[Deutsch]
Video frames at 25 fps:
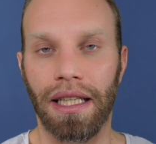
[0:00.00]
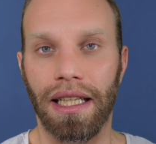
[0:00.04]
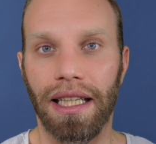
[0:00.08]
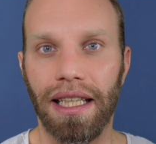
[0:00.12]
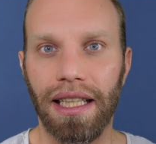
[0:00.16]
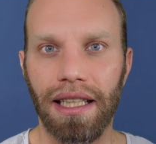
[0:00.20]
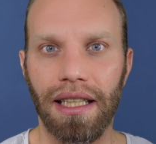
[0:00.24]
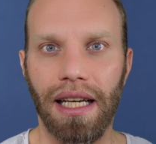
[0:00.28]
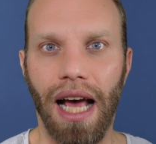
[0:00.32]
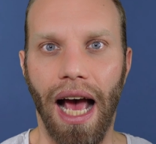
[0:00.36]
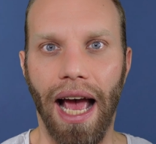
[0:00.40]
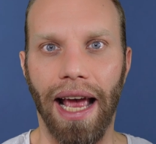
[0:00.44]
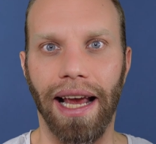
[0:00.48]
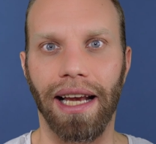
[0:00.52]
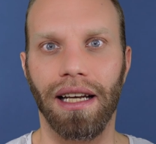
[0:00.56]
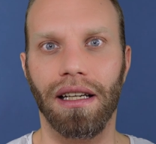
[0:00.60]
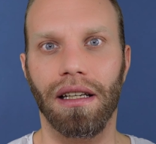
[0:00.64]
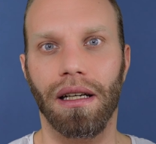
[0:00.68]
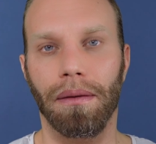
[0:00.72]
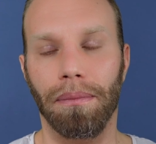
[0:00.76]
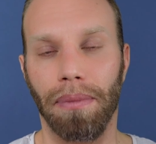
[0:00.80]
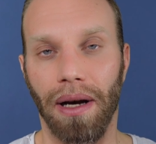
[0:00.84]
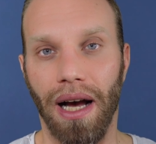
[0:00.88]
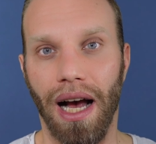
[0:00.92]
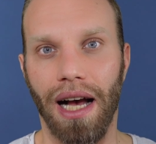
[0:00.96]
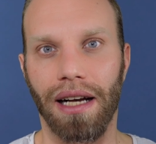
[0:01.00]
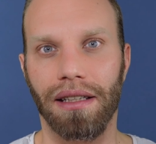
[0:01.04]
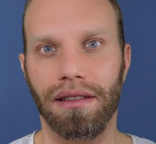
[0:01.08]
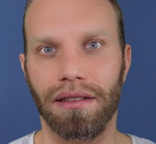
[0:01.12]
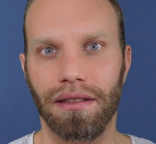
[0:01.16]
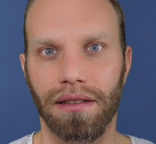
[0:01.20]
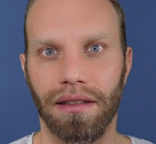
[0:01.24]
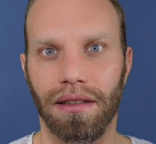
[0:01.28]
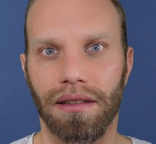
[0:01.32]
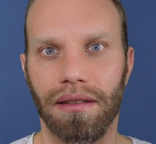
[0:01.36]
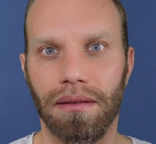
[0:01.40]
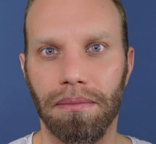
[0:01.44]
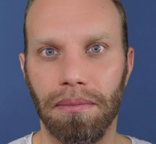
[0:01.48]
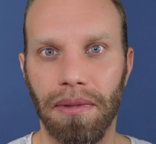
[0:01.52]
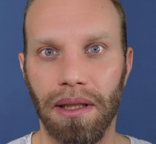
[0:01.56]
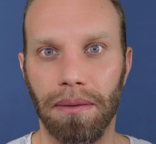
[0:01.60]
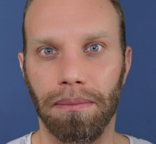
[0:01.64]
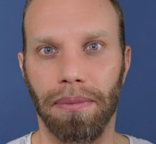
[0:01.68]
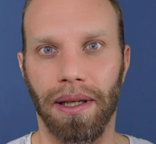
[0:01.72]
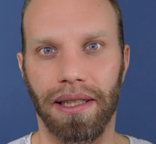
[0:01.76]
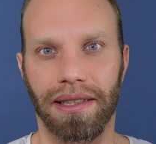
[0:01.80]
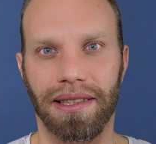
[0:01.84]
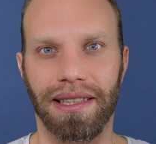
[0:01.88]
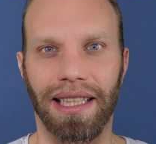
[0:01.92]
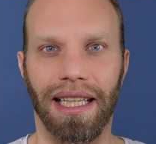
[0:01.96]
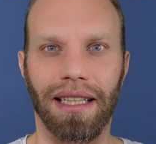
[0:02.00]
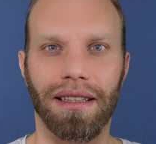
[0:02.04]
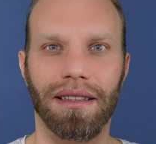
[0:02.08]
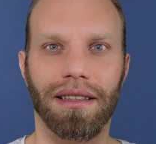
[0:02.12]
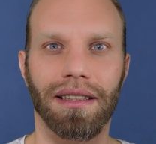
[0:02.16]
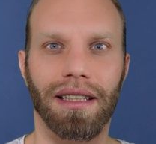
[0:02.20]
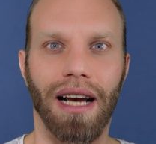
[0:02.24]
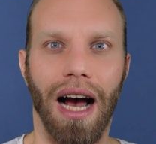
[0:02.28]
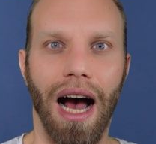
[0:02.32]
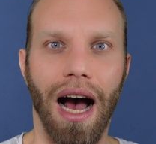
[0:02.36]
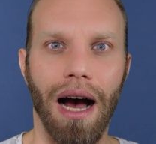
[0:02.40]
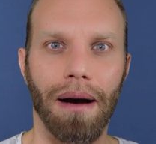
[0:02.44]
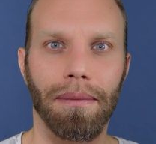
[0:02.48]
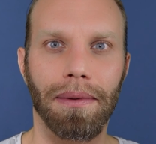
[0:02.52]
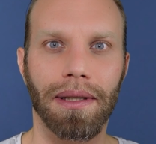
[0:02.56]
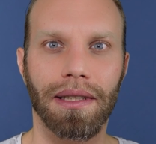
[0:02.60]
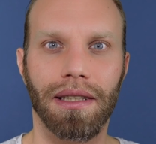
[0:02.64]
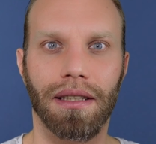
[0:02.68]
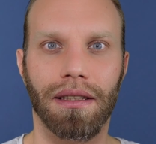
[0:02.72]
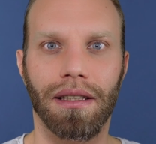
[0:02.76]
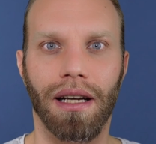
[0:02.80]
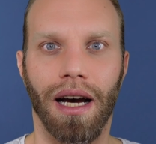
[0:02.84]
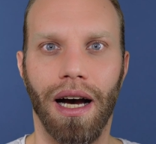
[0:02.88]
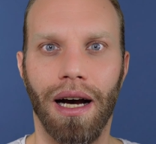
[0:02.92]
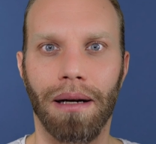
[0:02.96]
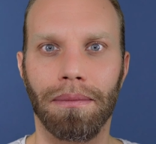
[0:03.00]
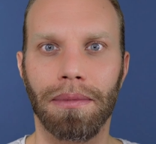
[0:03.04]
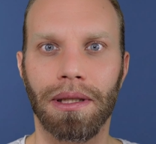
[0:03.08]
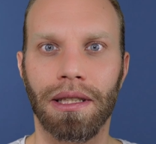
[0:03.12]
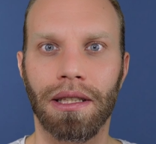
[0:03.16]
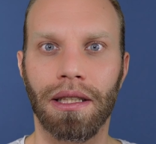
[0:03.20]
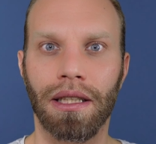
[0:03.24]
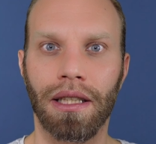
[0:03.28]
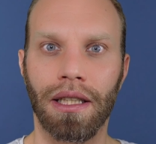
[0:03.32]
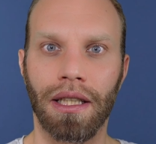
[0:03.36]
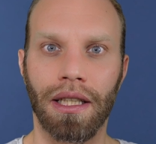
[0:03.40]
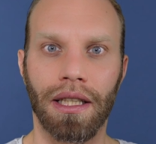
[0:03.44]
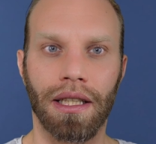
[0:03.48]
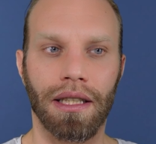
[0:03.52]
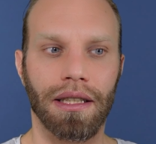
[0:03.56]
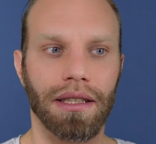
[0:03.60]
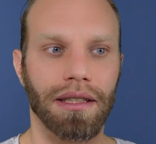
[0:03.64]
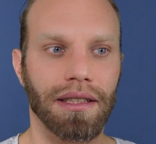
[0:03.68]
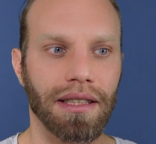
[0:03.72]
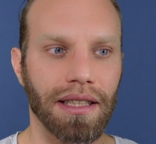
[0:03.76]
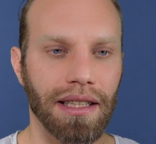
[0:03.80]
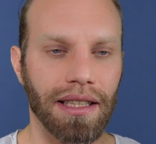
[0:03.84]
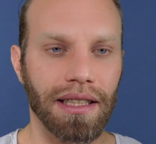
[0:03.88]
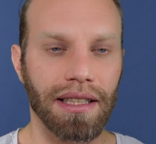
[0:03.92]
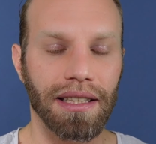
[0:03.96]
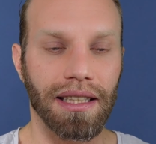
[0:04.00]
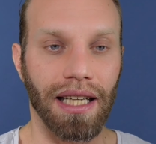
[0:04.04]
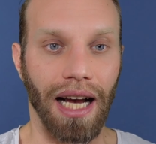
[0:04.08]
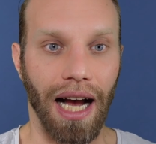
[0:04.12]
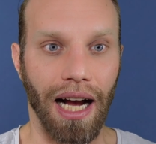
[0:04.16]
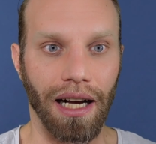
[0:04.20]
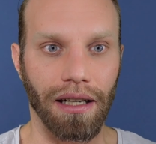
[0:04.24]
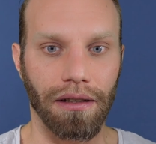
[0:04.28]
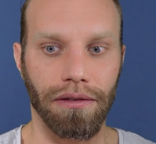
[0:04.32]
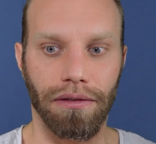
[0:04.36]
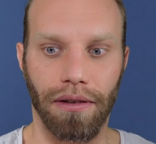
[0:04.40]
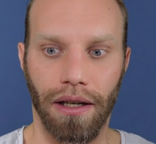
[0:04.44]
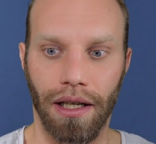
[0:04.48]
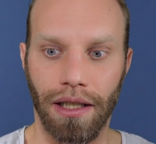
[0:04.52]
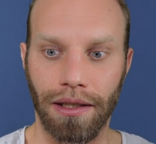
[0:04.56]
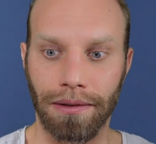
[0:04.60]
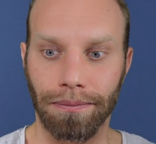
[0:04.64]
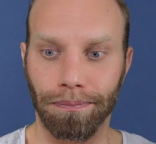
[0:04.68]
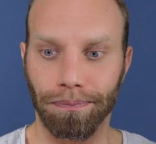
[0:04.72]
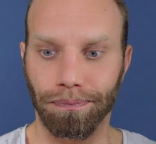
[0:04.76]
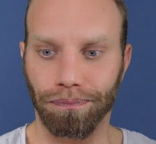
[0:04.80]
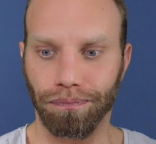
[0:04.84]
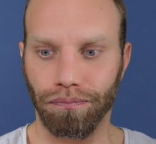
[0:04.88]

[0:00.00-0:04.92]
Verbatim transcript: in eigener Praxis mit Patienten gearbeitet habe, die krank waren.